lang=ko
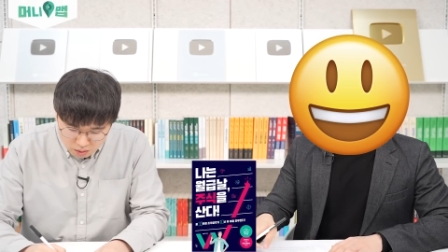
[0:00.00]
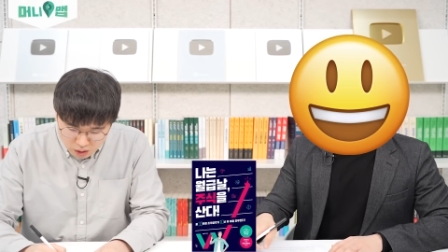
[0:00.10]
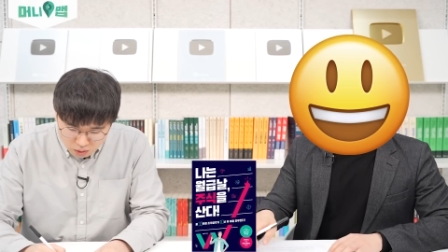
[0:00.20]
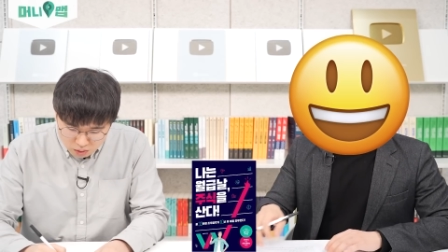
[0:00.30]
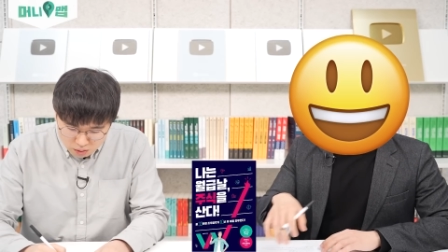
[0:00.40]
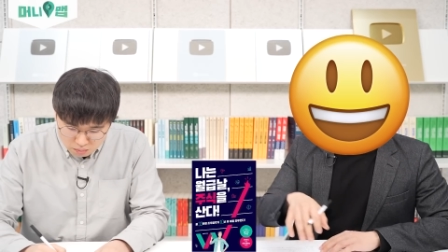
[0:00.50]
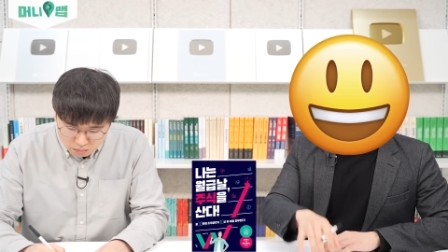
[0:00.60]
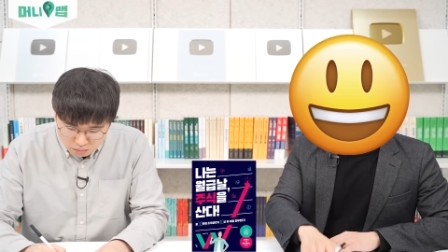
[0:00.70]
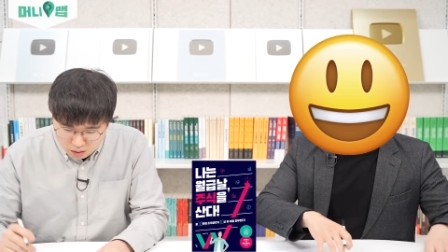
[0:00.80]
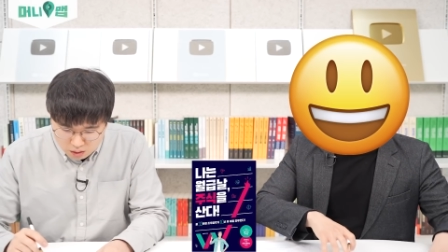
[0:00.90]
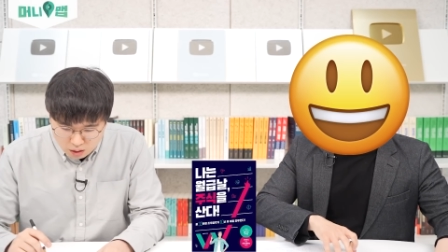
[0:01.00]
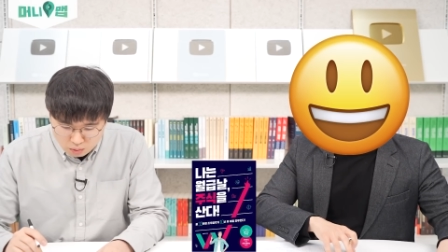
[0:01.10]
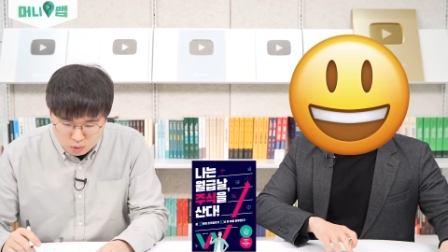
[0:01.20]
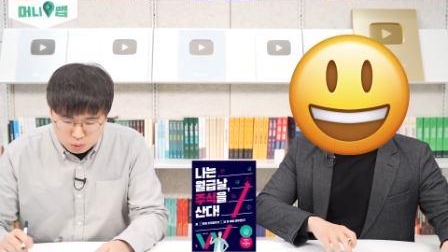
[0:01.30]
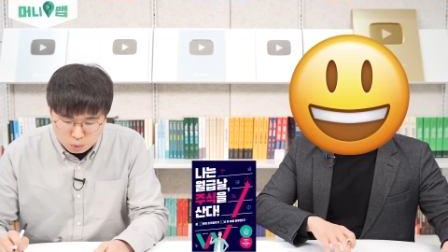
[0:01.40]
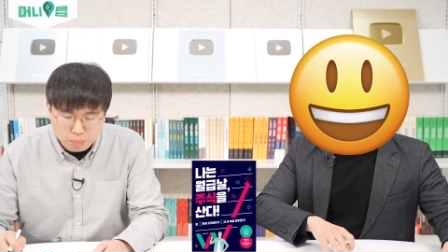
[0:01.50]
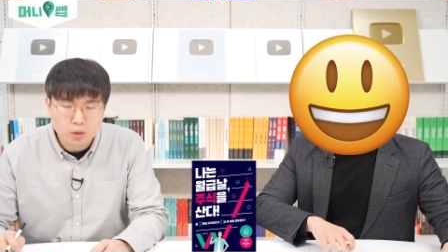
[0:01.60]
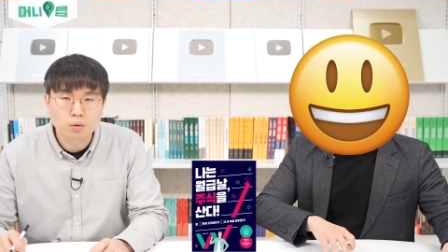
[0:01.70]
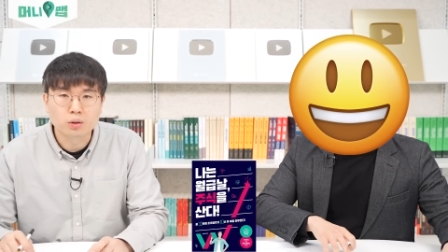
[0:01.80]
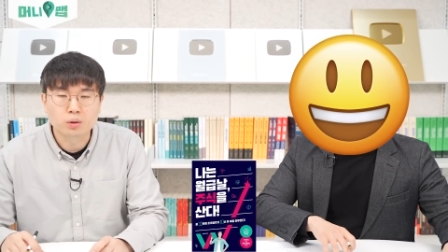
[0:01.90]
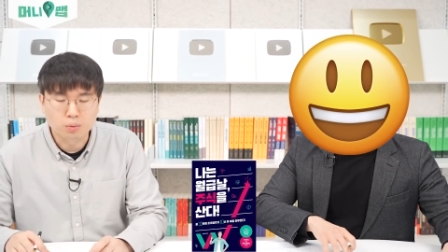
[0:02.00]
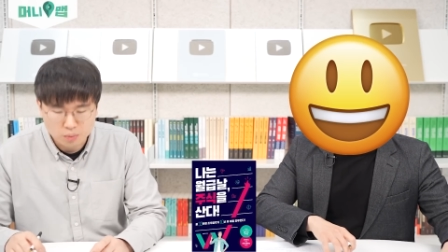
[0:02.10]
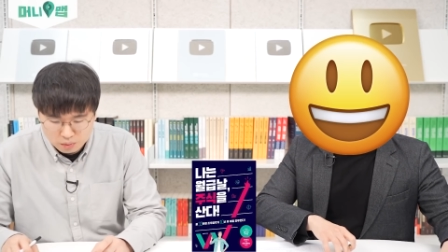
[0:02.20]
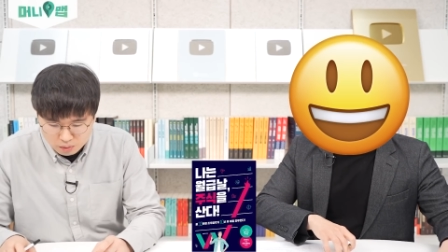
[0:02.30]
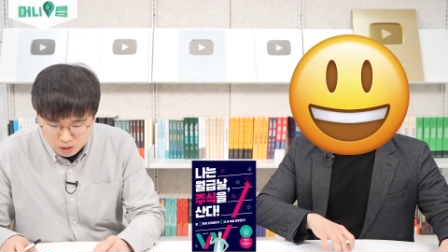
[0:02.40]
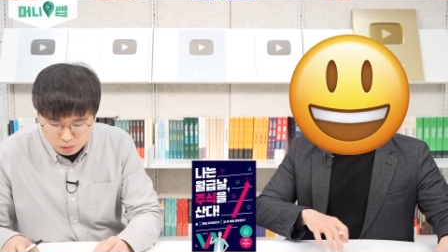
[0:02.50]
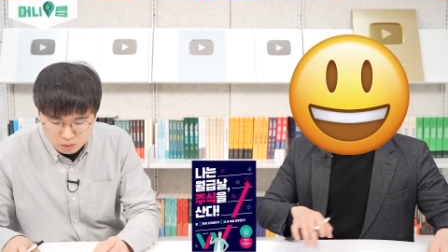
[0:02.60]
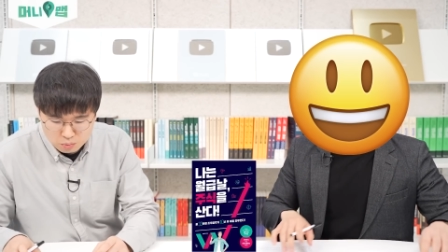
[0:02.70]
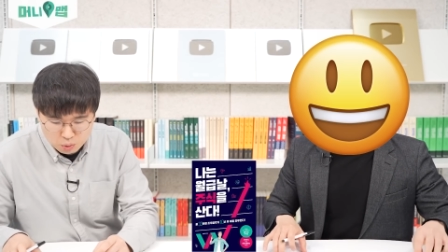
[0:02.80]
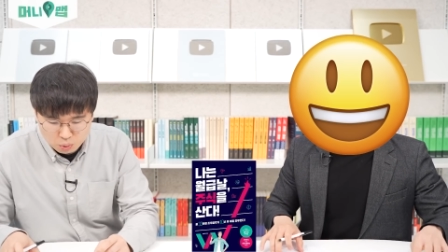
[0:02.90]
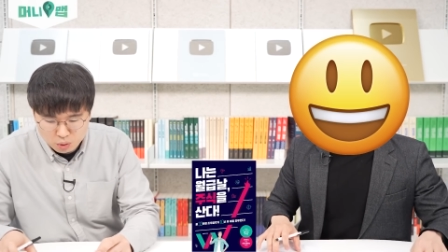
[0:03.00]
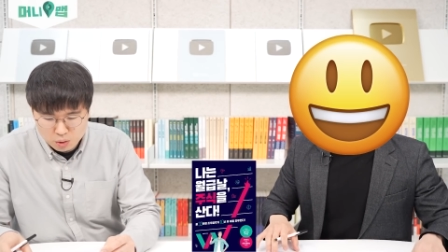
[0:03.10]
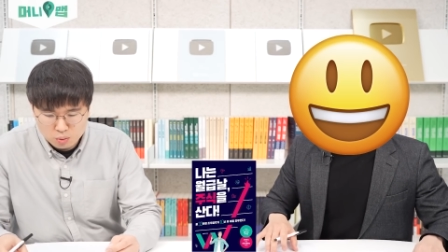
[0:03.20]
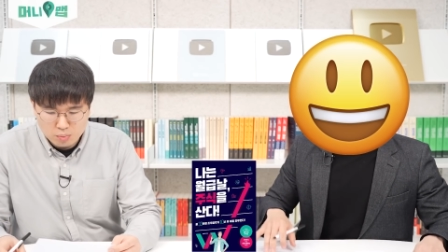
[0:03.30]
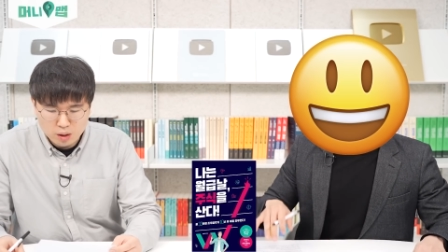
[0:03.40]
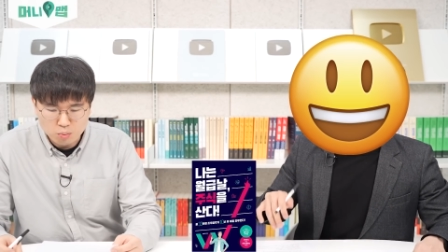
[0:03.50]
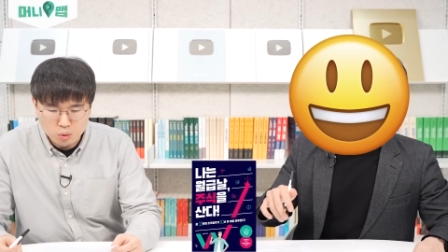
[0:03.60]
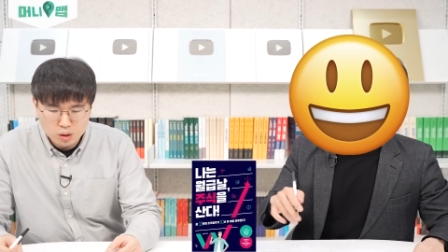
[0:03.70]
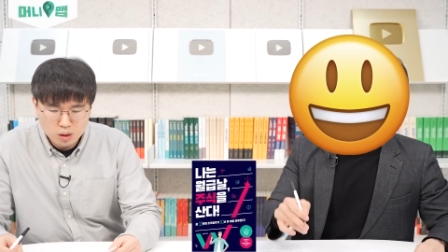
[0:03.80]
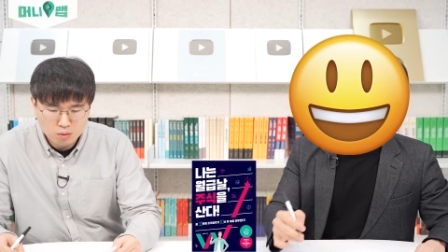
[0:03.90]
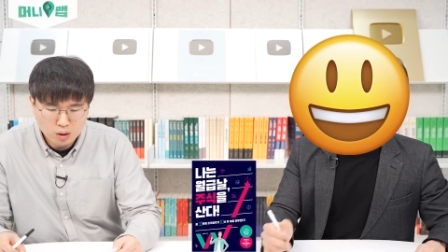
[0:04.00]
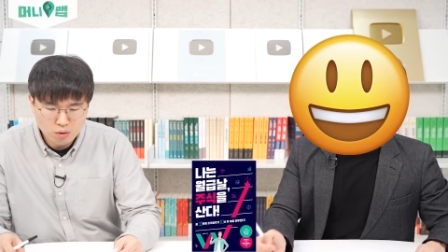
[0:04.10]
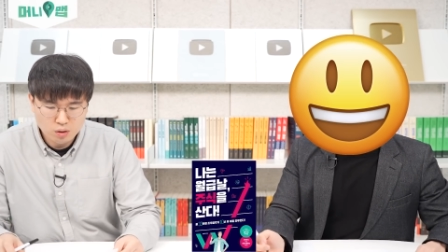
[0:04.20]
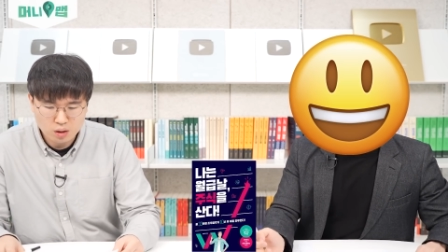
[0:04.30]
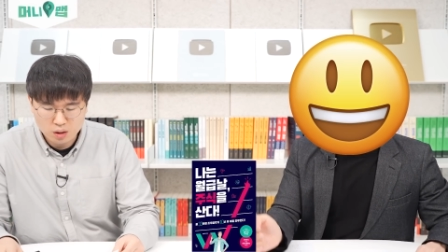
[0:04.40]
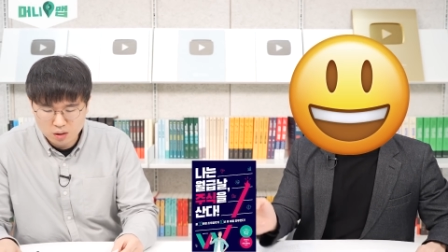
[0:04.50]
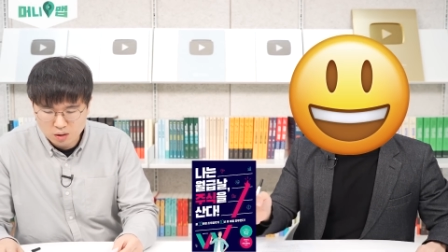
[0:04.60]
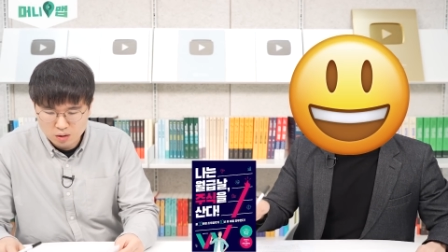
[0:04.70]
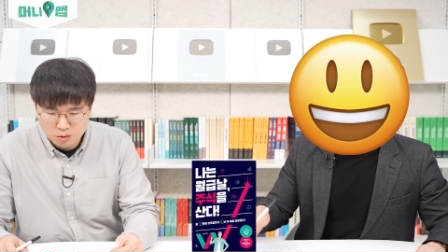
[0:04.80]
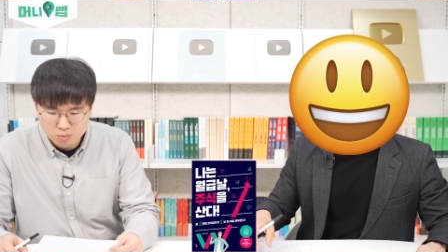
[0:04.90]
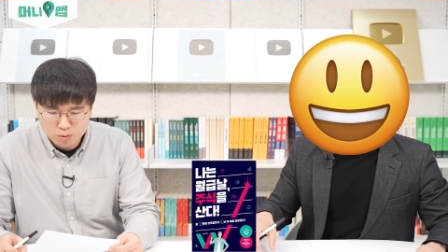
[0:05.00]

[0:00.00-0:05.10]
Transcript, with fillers: 예적금 이자가 엄청 높아져가지고 맞아요, 맞아요. 예적금으로 돈이 좀 많이 몰린다고 하던데 네. 이런